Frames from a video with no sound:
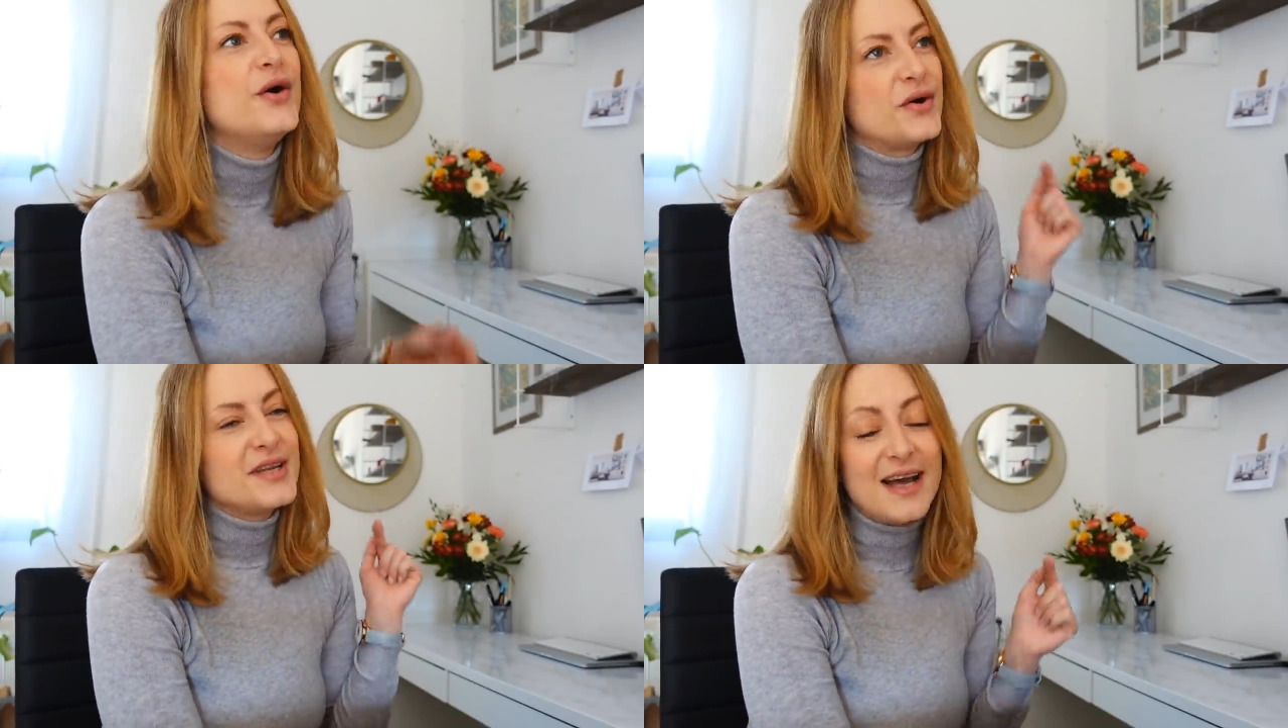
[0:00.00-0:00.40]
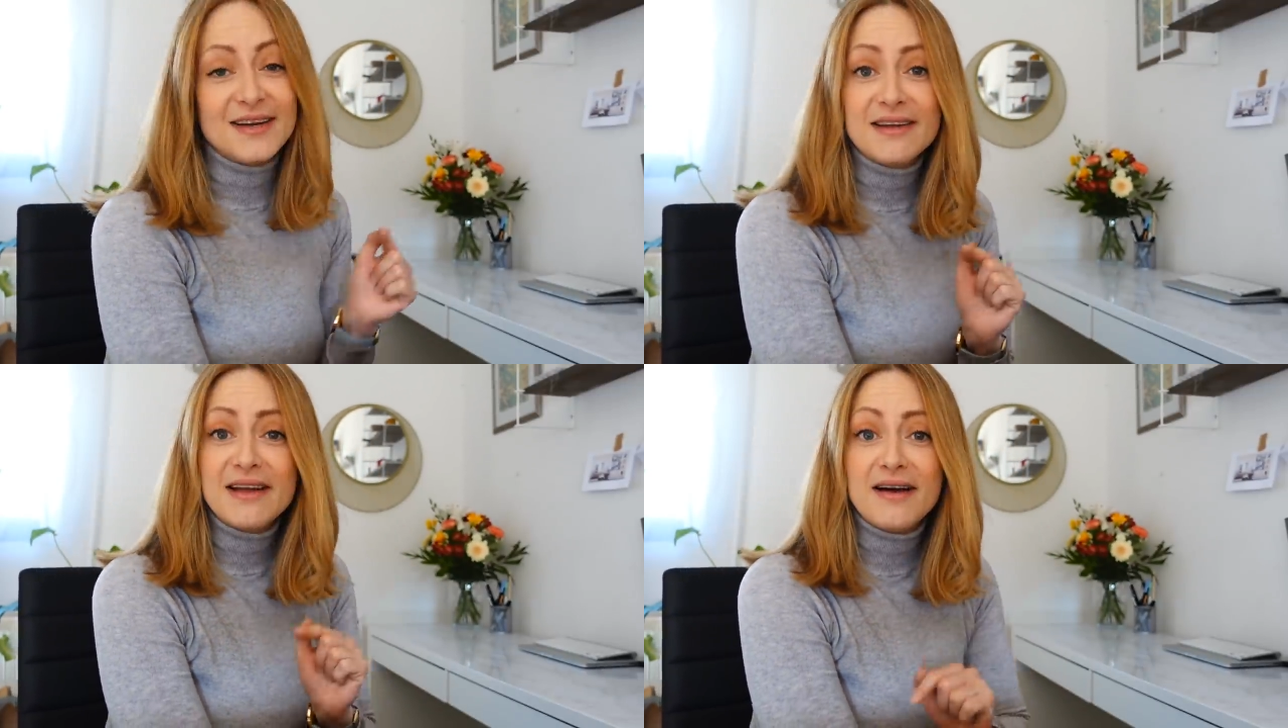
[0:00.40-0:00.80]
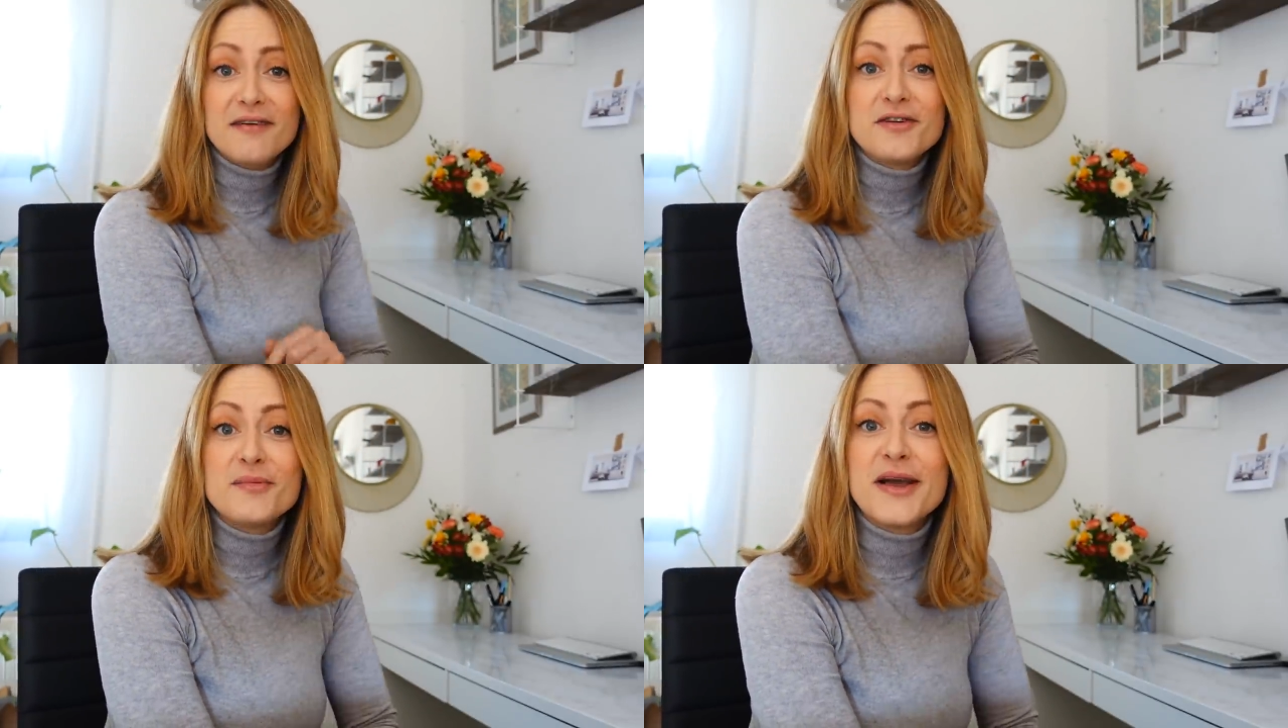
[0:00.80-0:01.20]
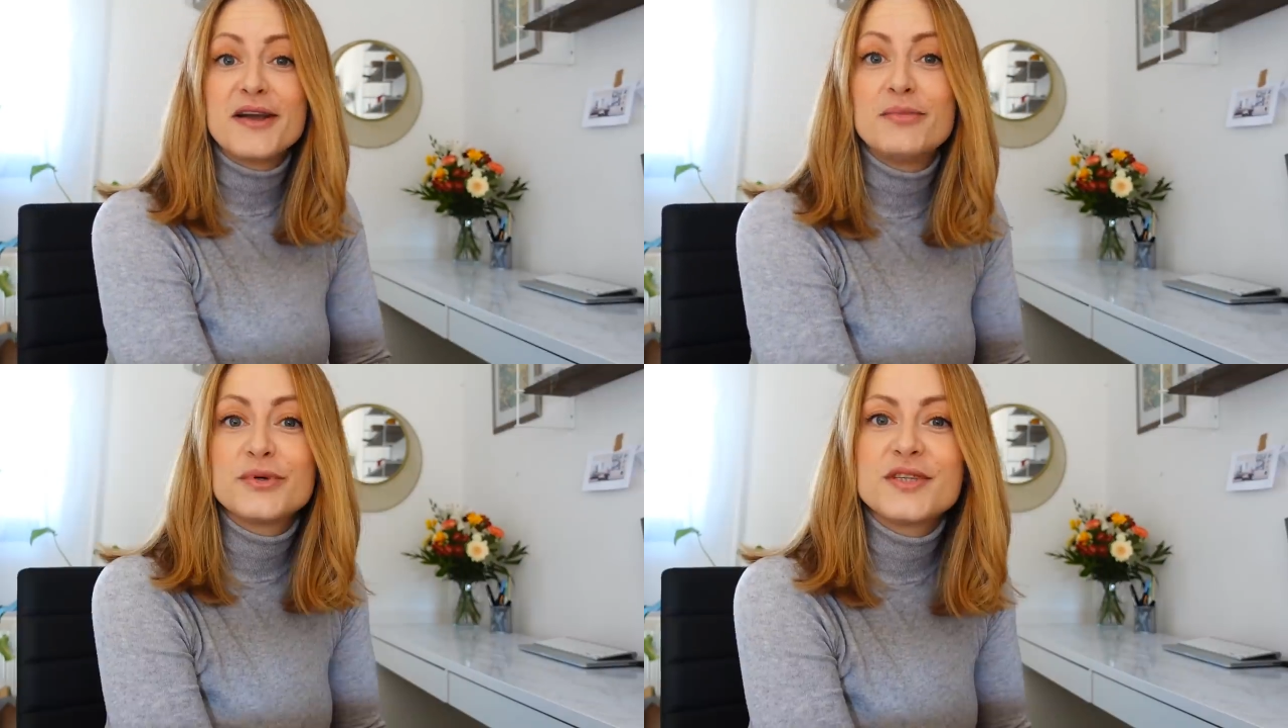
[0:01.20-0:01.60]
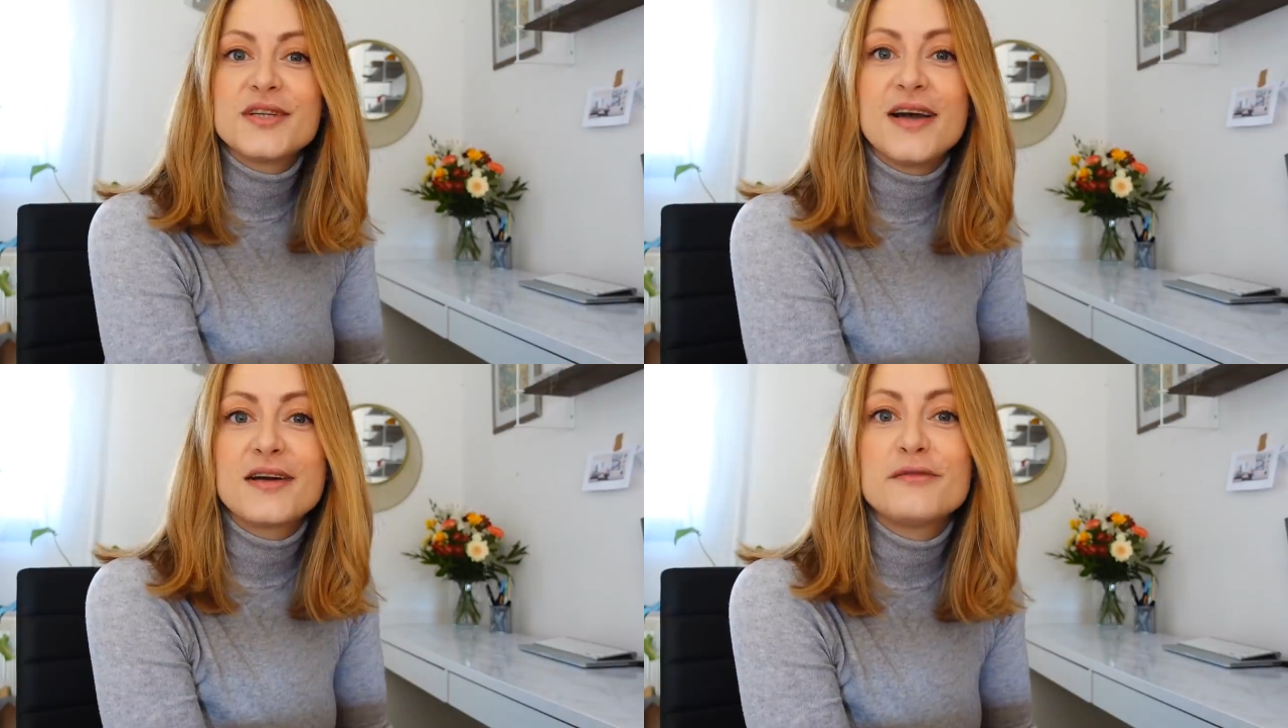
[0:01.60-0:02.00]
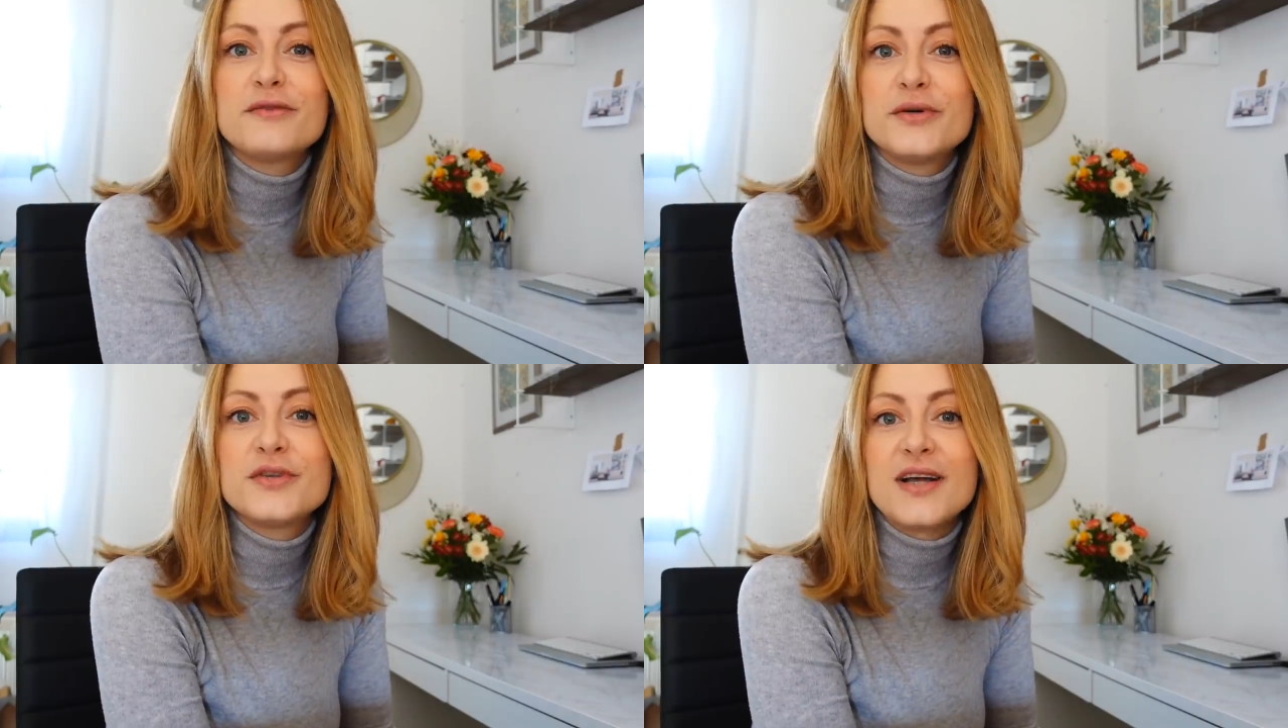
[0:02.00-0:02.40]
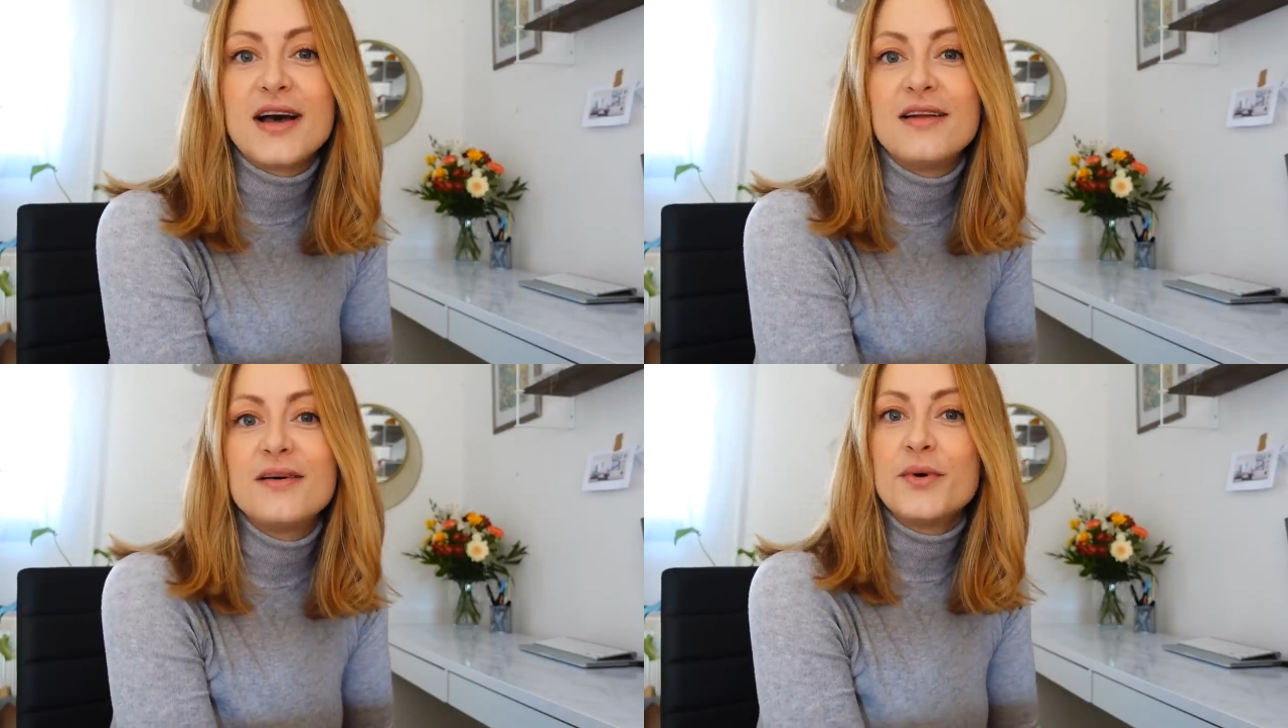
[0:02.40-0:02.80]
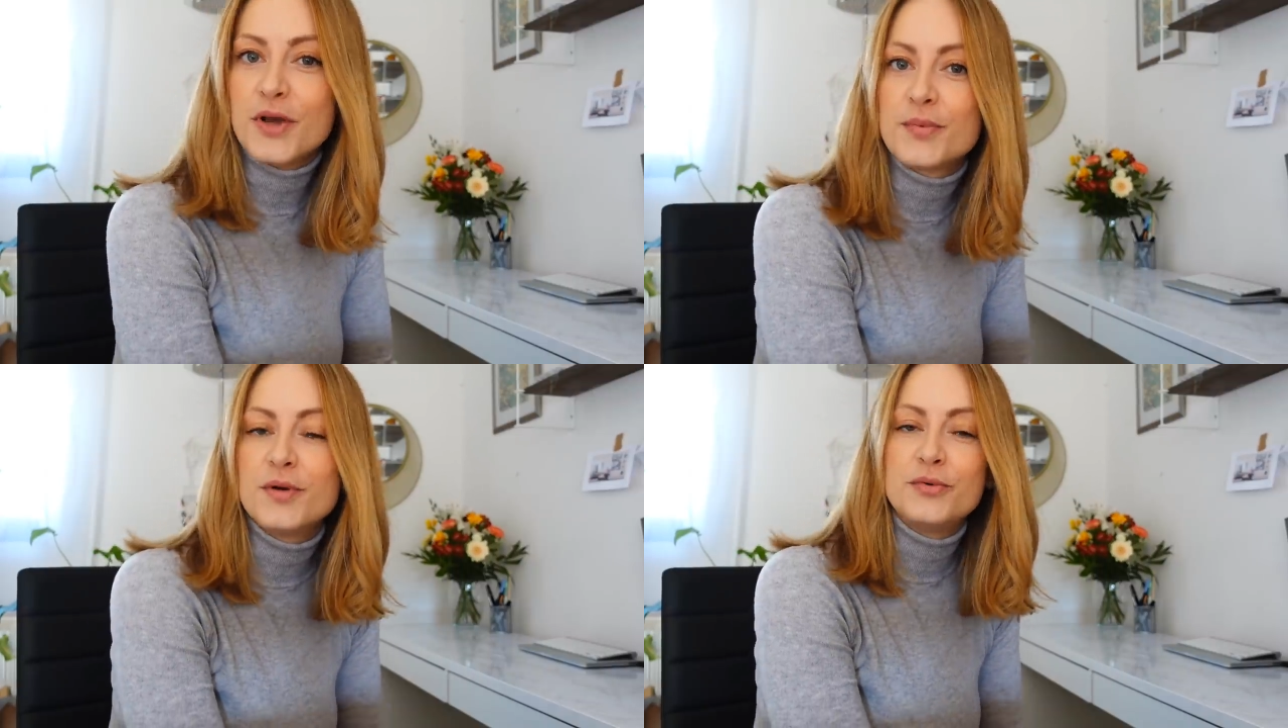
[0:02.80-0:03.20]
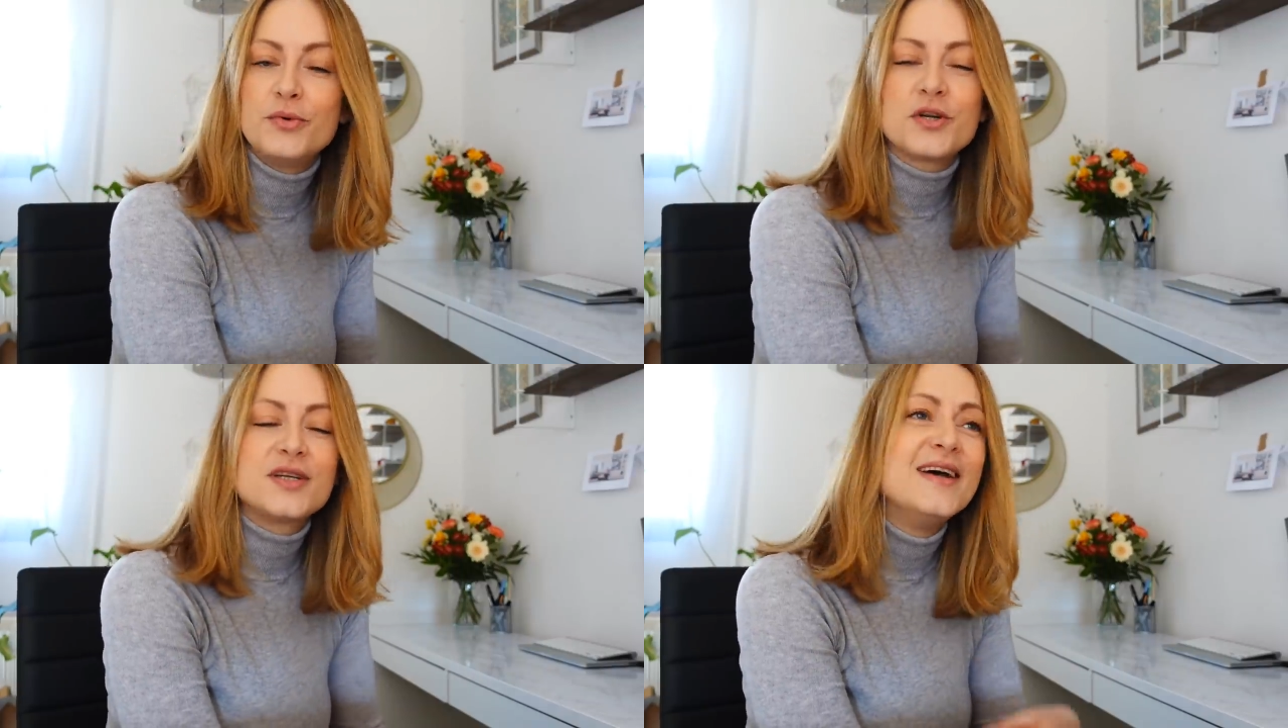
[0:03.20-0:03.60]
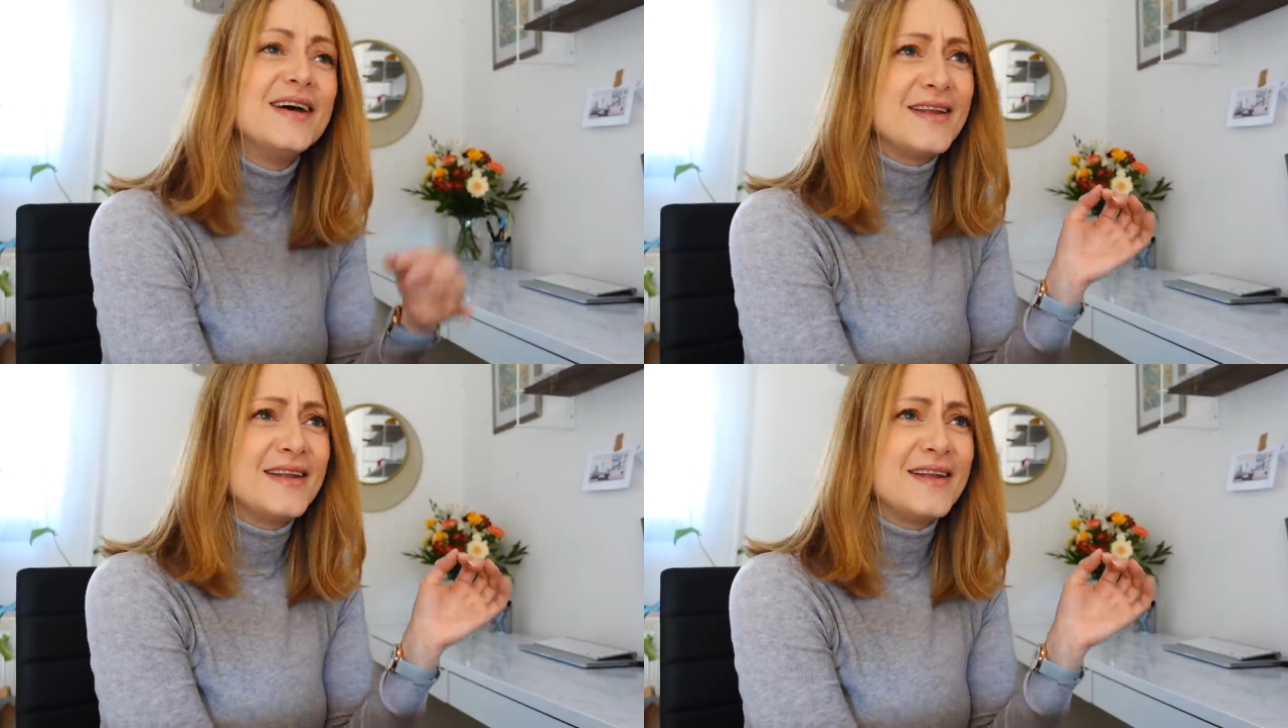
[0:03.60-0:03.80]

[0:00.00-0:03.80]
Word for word: Und ich hatte ja für meinen Geburtstag für uns alle Urlaub gebucht.